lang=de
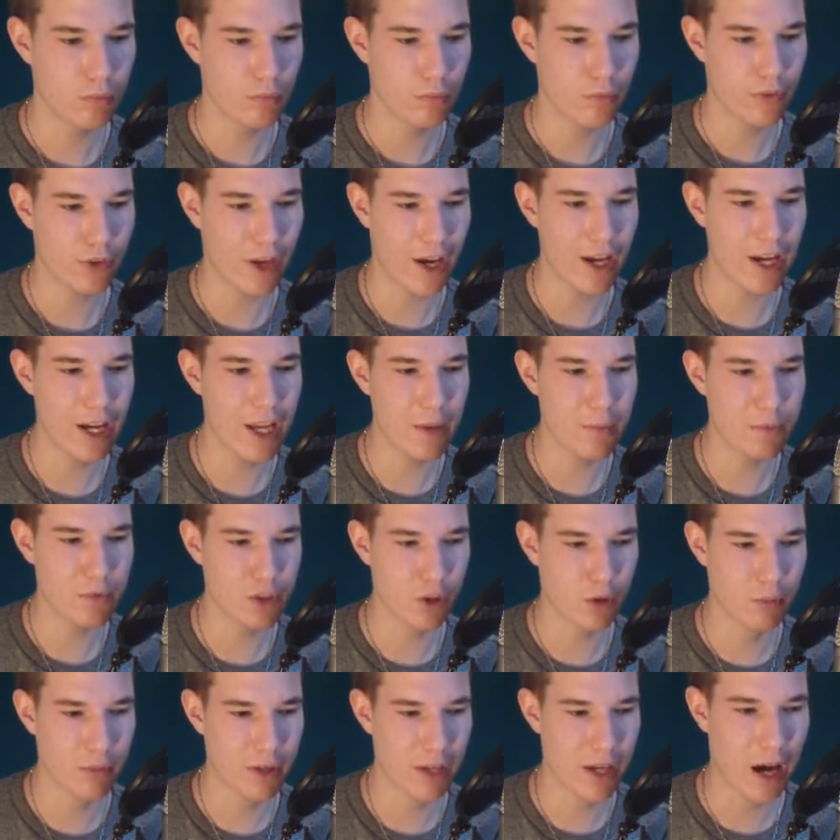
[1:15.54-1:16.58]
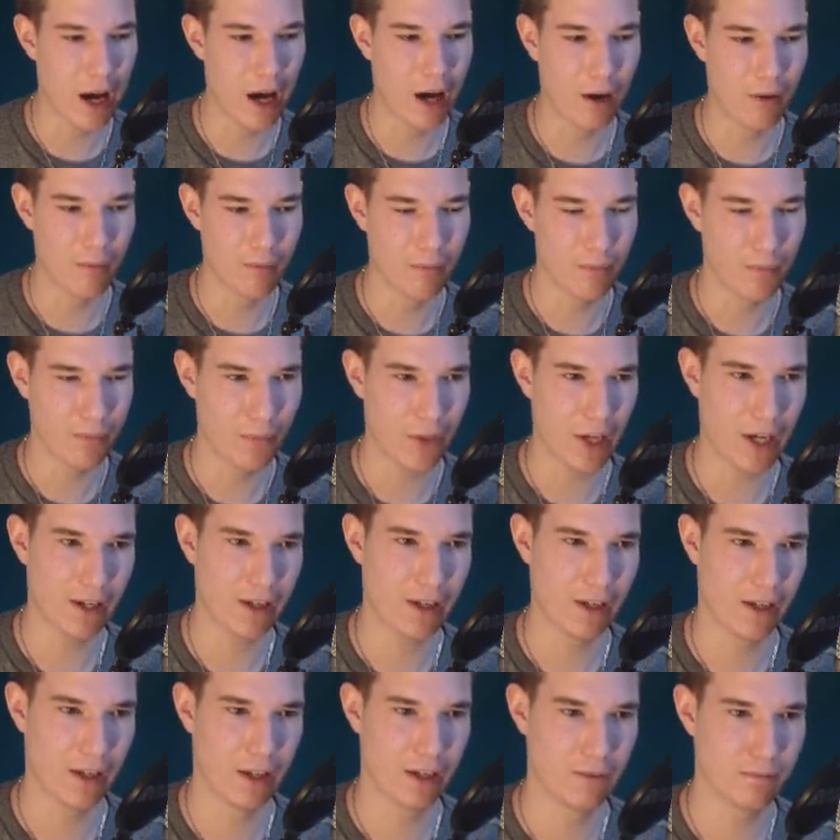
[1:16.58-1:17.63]
Sei lieb zu mir!
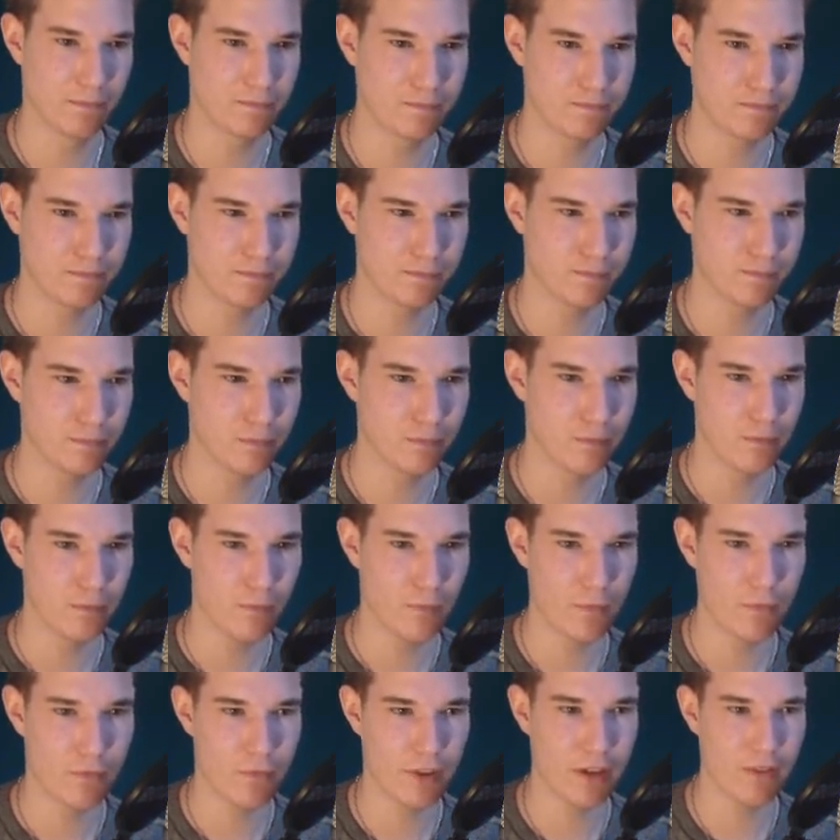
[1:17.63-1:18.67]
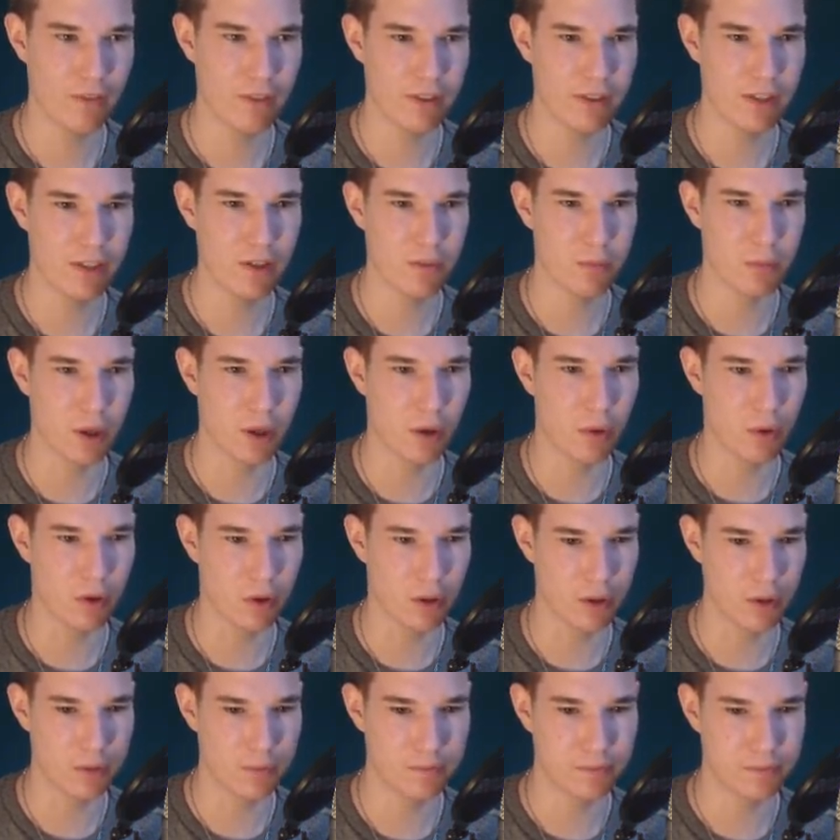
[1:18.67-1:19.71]
Danke. Irgendwas hier
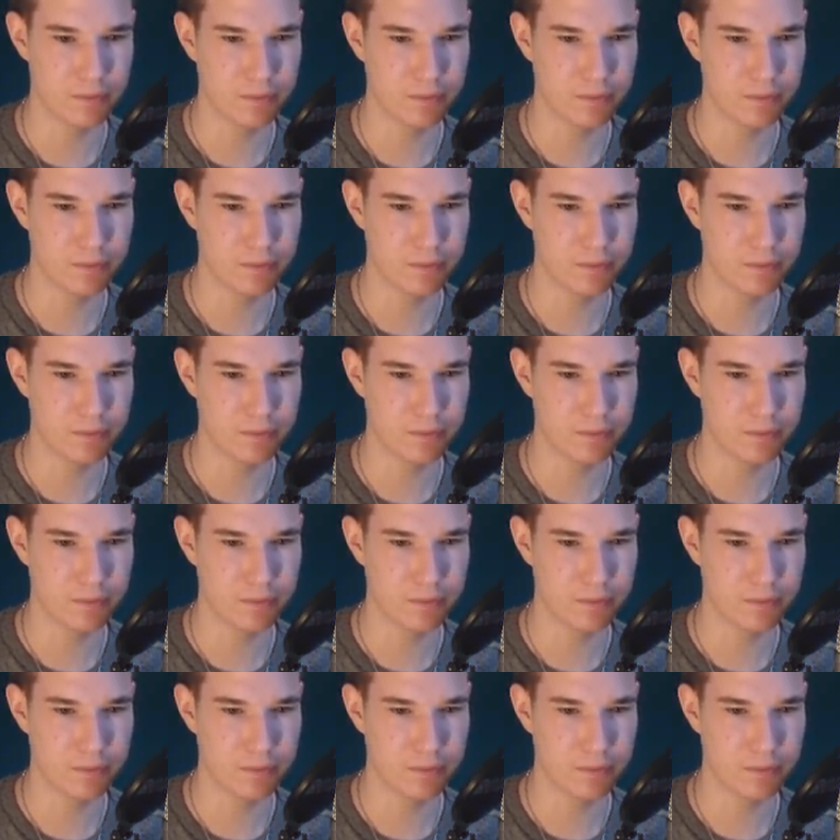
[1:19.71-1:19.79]
brauche.